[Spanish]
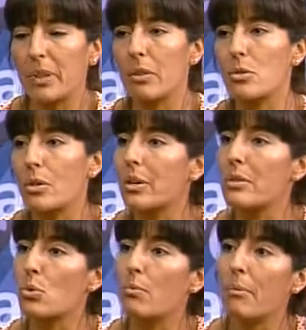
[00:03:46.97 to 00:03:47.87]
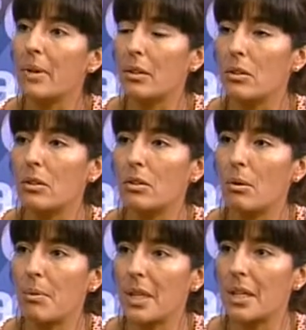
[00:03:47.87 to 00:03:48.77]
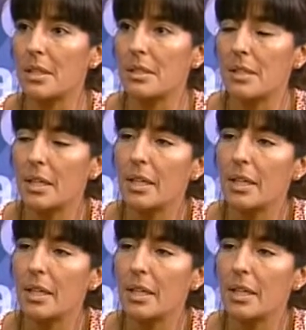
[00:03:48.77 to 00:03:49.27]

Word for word: mendocinos en su momento, no te olvides